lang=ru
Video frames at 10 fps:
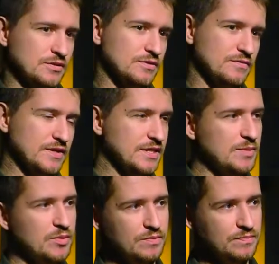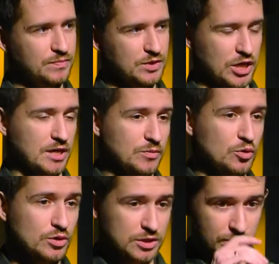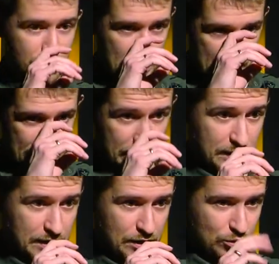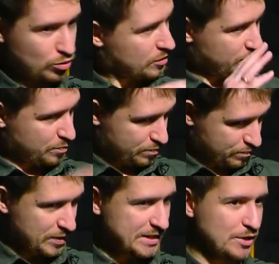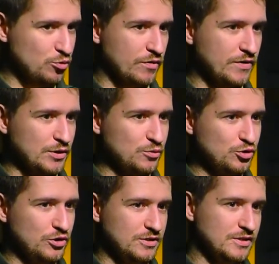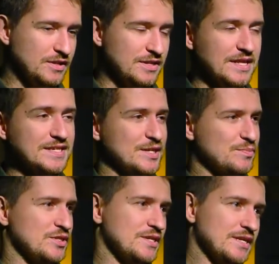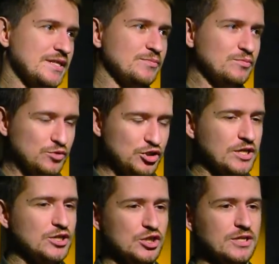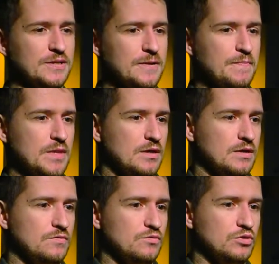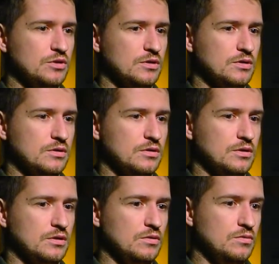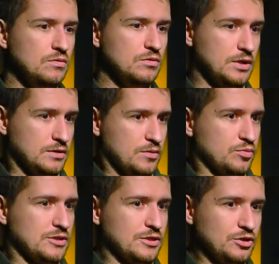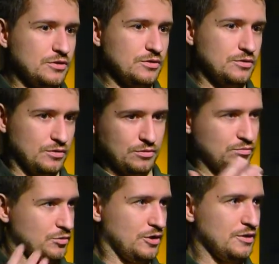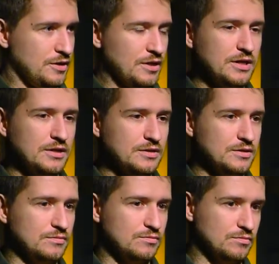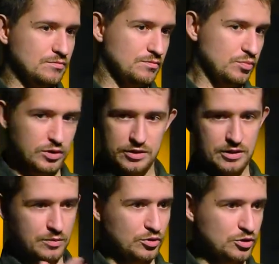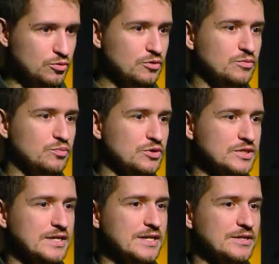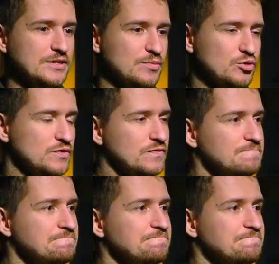э, Ван Дамом, Чаком Норрисом. И только в последнюю, наверное, очередь это китайские мастера, там Джеки Чан. А вот. Но так как бы сложилось, и территориально походили по школам, поискали единоборства,